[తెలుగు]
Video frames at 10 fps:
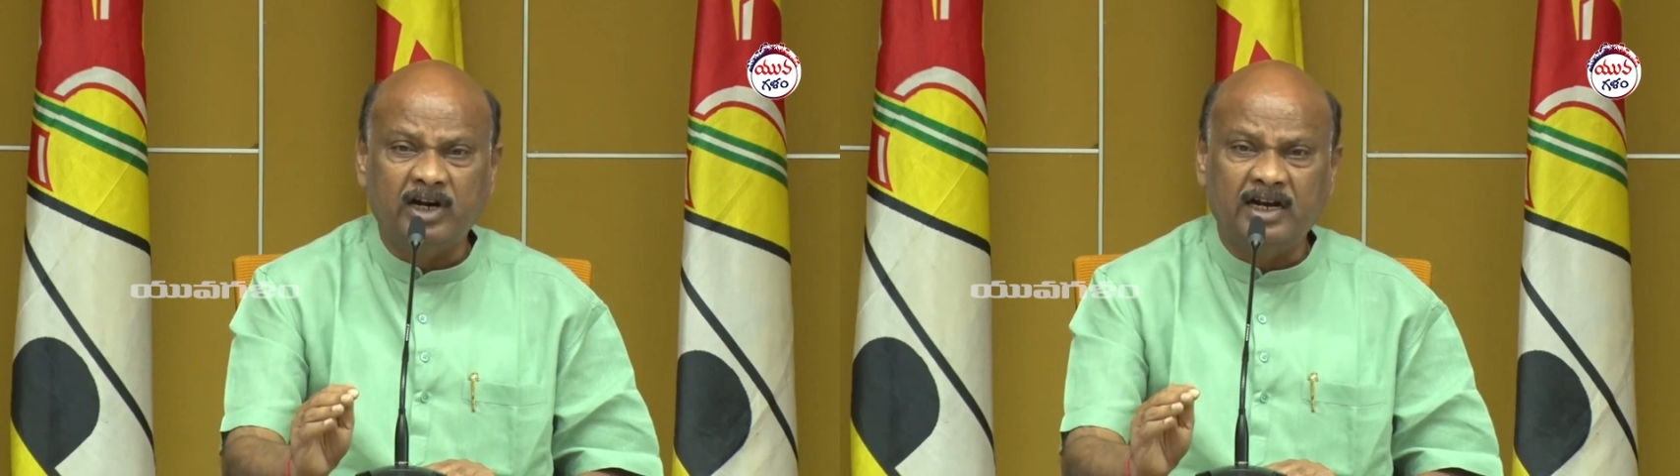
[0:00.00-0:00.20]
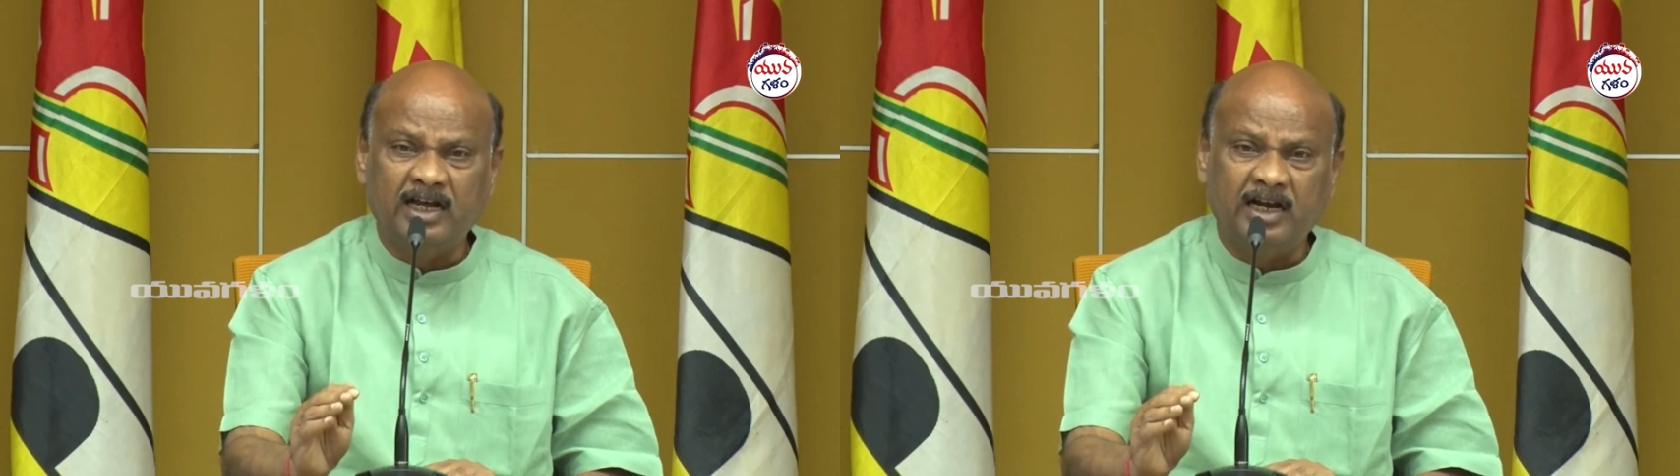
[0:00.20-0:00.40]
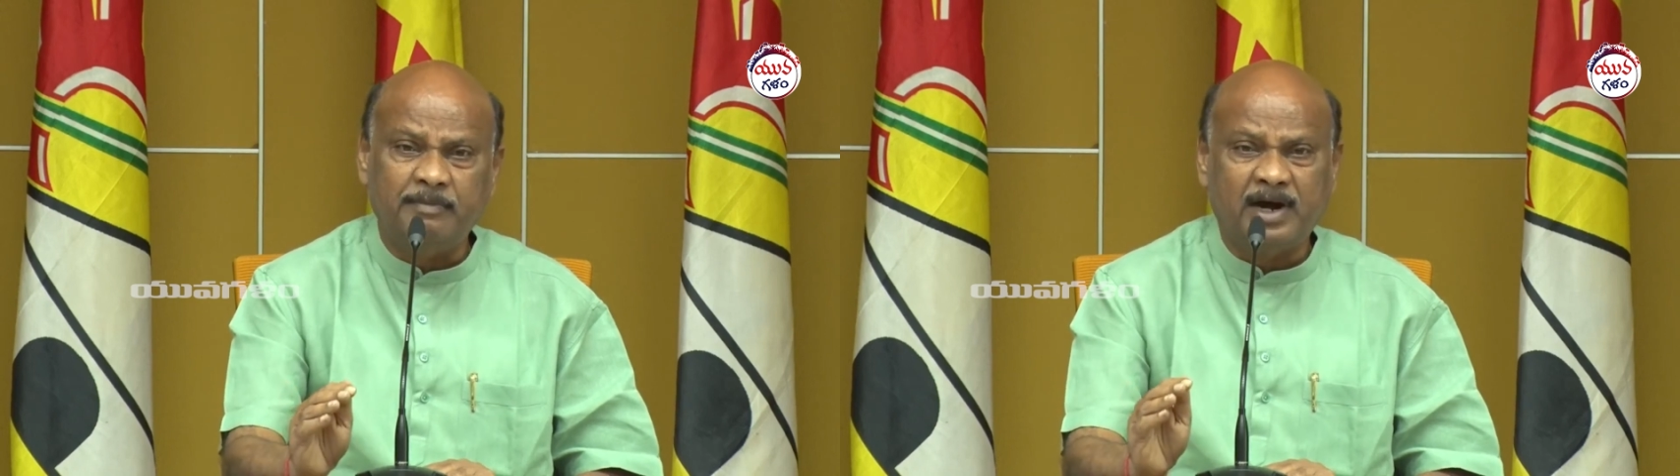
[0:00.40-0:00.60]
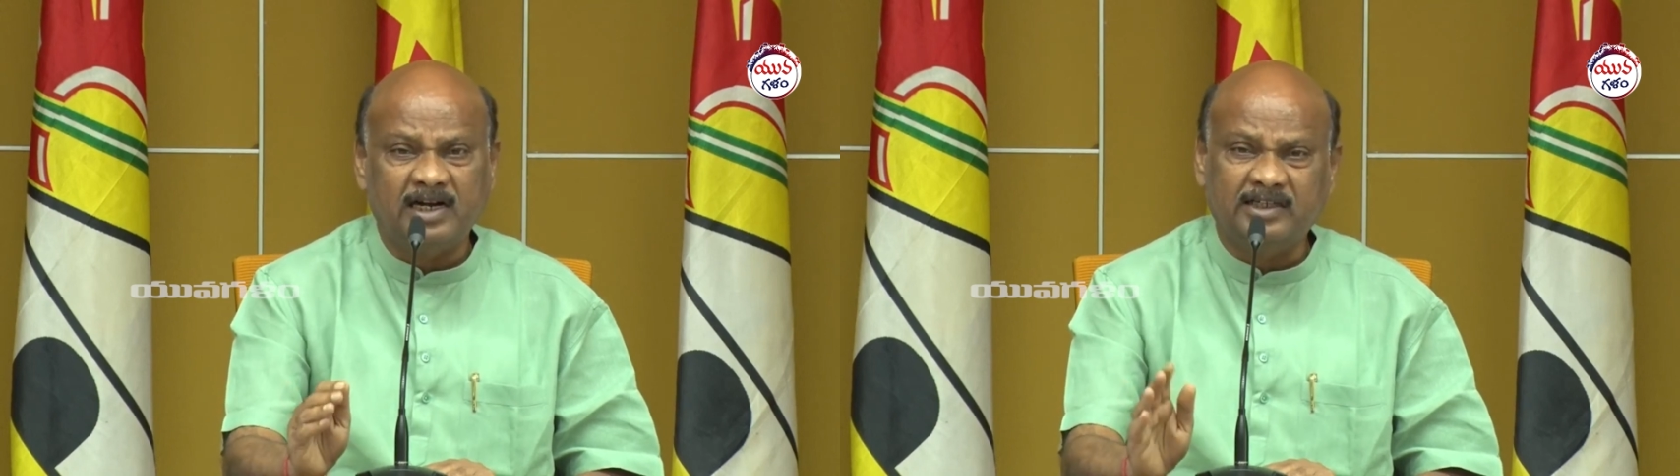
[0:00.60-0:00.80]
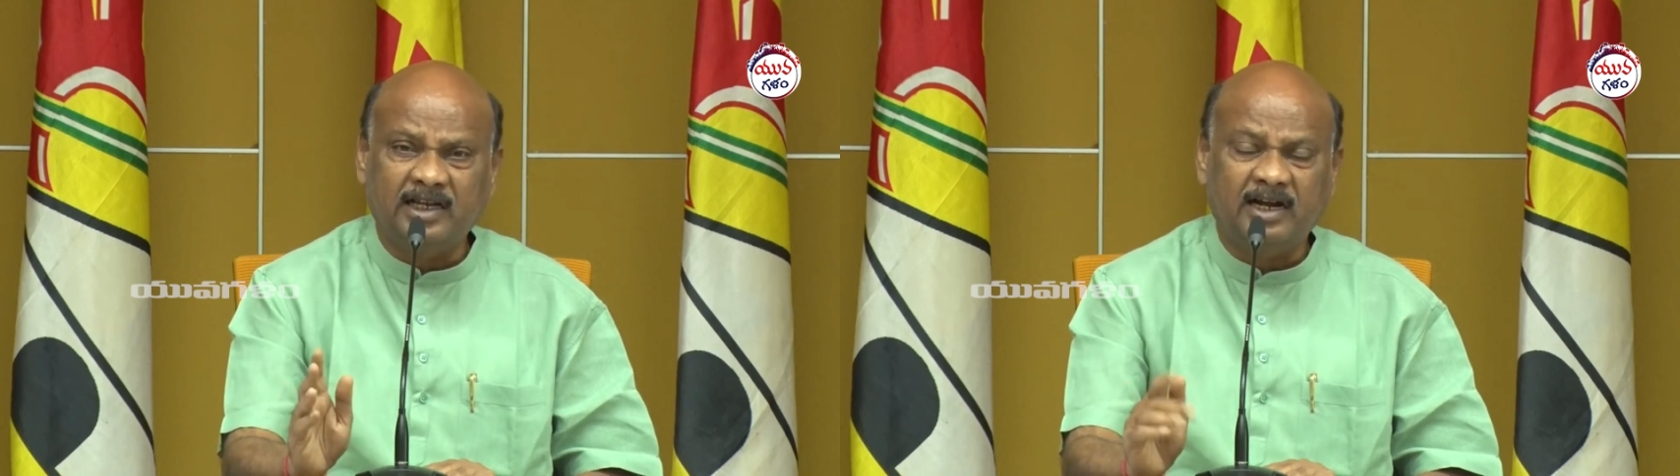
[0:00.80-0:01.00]
ఎవరైనా ఇలాగ
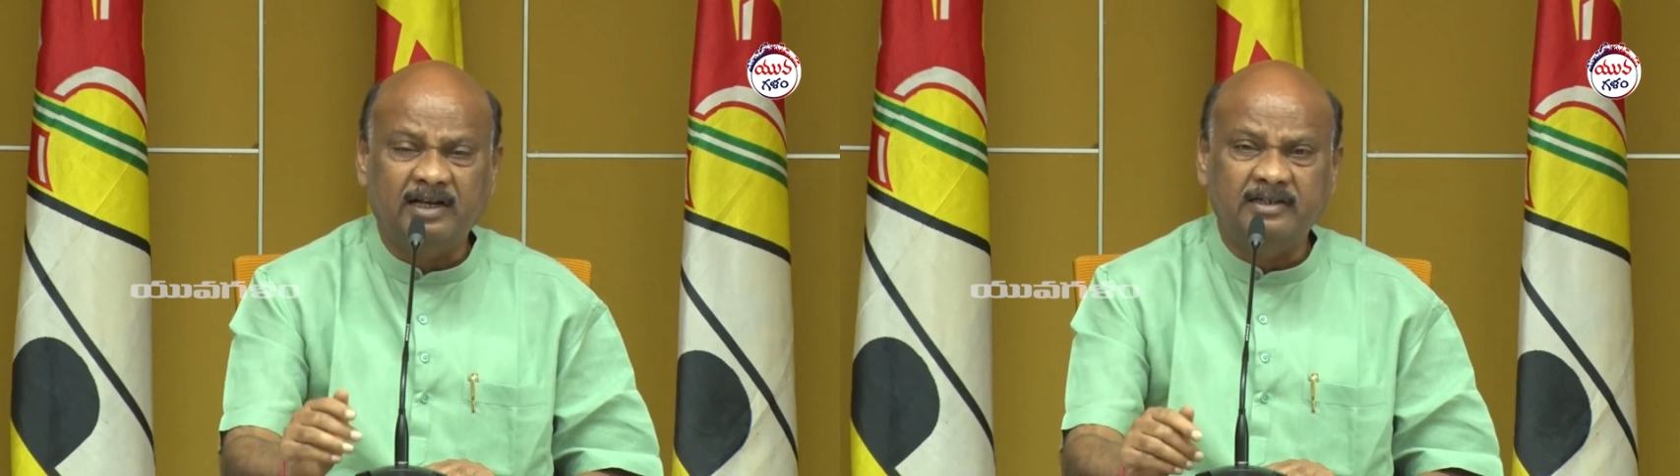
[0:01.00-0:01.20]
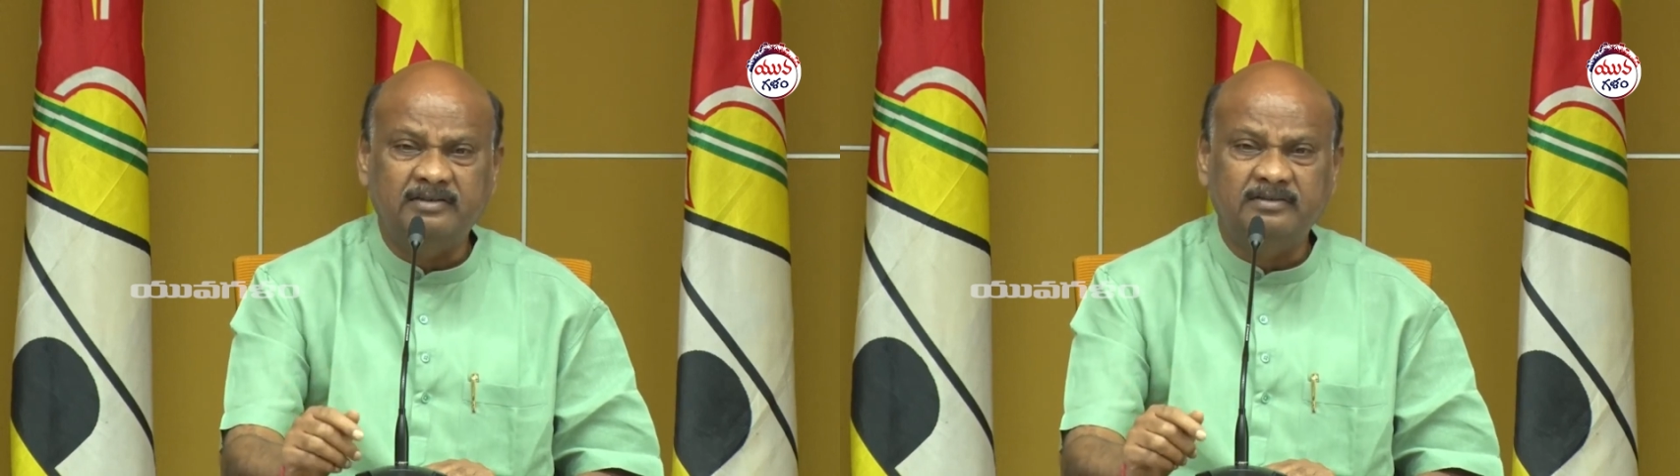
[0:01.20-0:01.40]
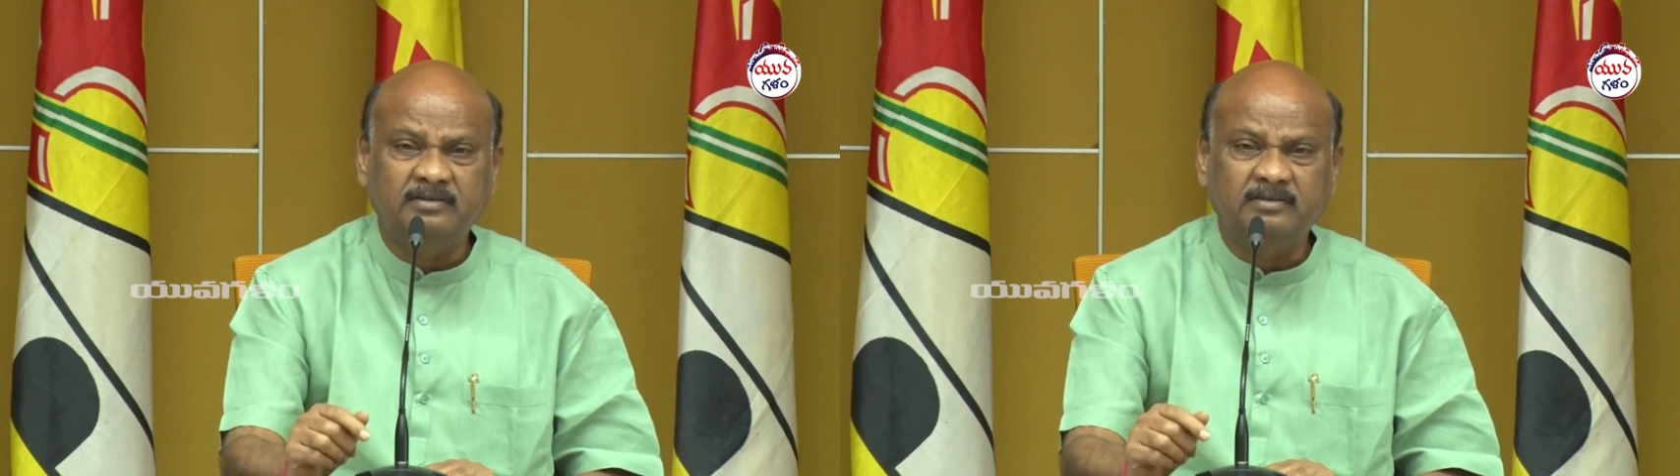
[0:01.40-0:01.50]
మాట్లాడతారా